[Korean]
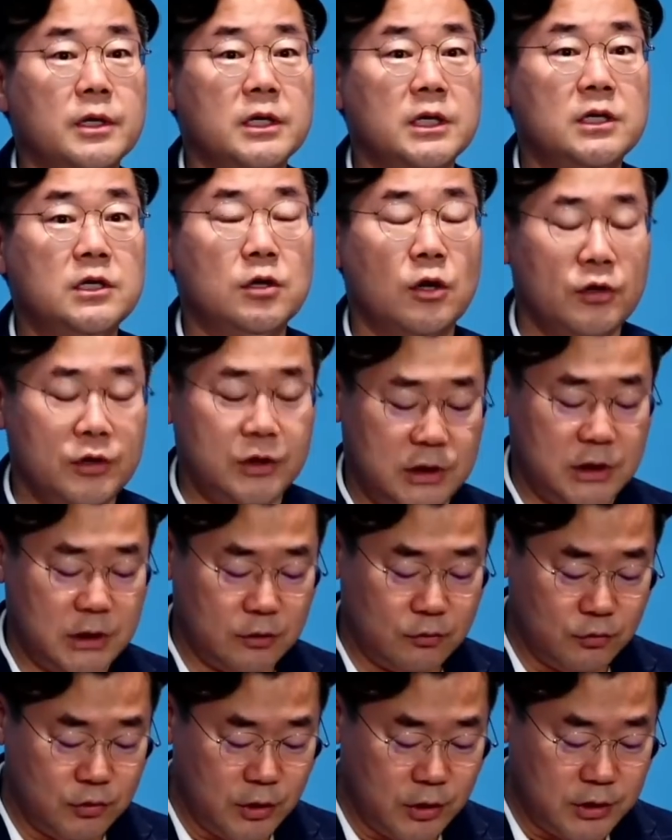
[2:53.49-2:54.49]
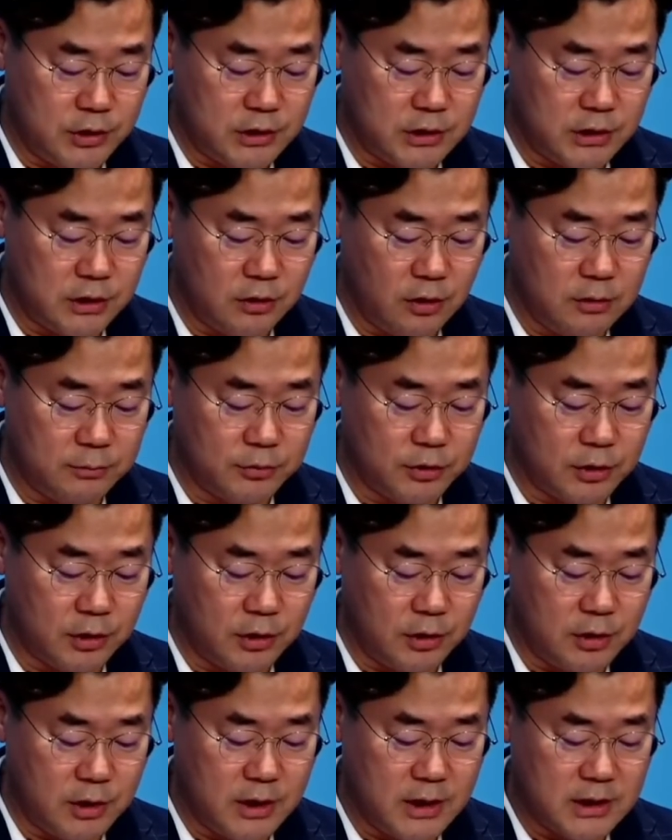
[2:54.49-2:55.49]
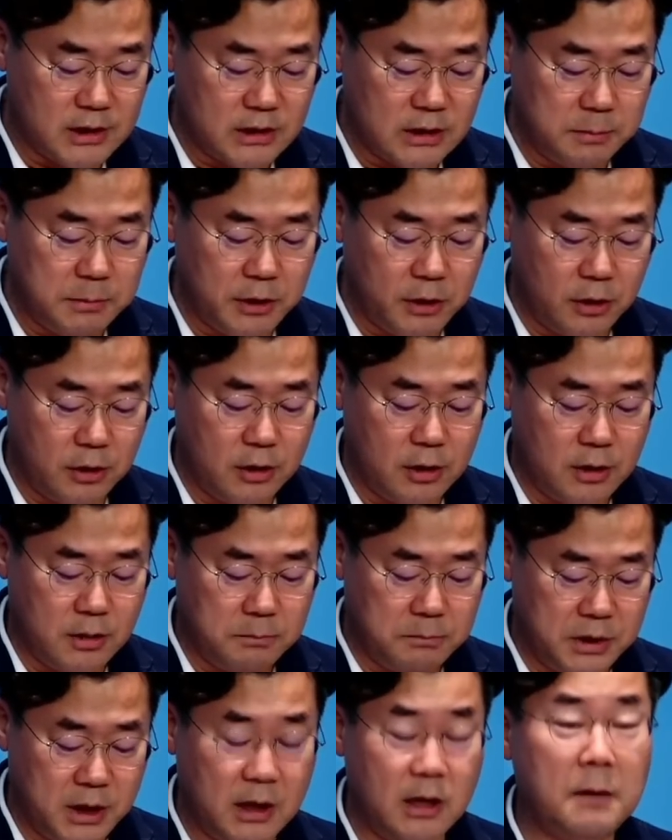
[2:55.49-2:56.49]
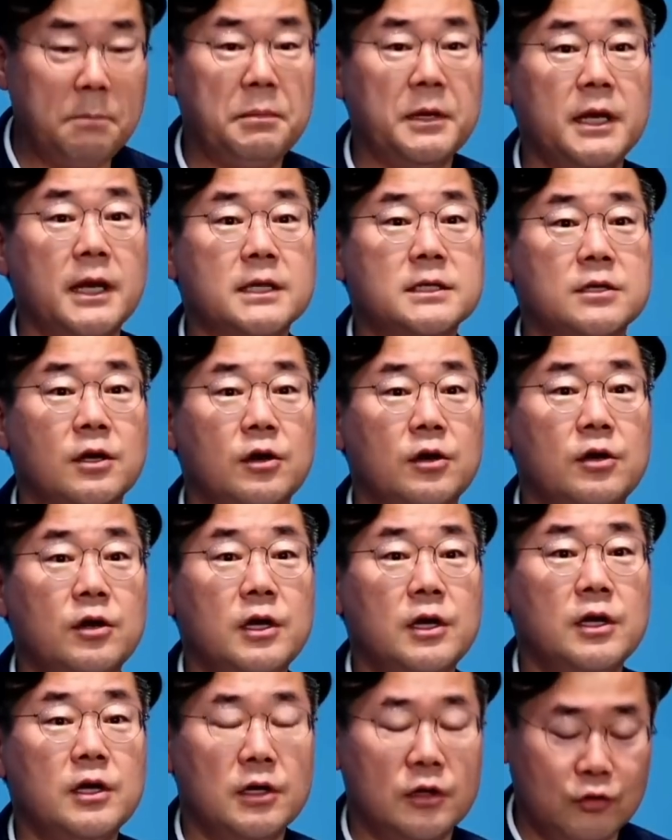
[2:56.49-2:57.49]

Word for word: 2019년 7월부터 11월 필리핀에서